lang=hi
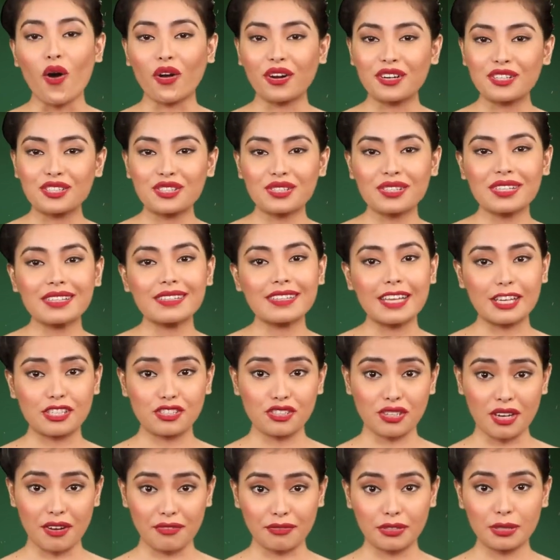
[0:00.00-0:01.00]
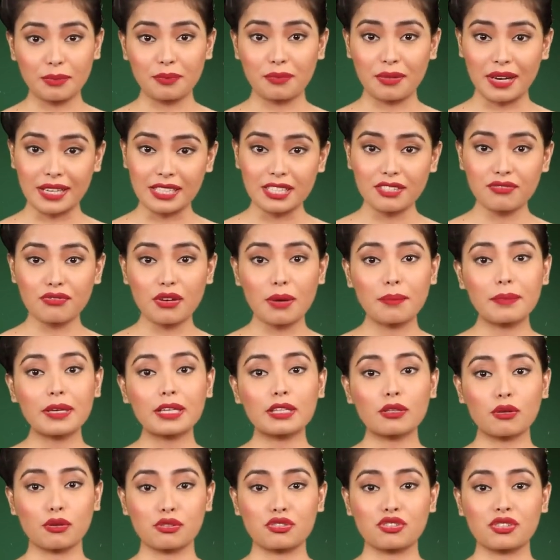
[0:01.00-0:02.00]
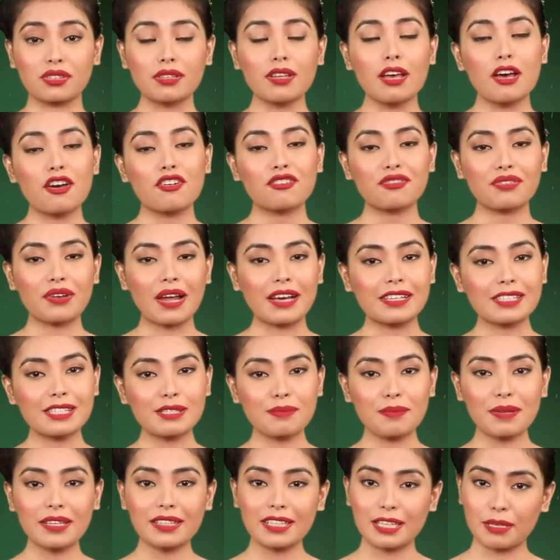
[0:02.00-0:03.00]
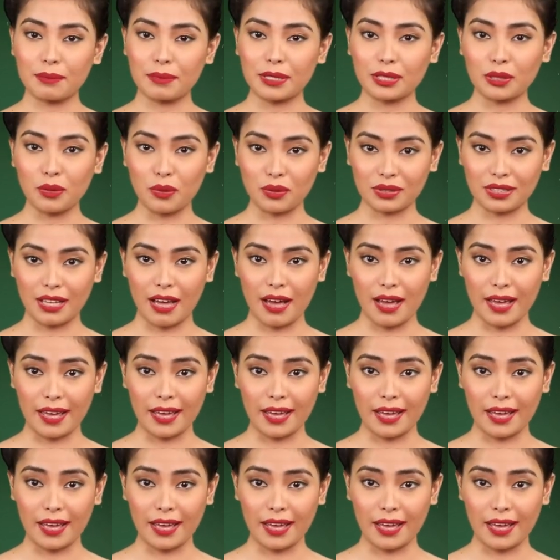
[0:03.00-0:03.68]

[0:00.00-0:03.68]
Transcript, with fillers: ओरिजिनल नेचुरफुल ब्रेस्ट फर्मिंग लोशन फ्रांस में निर्मित होता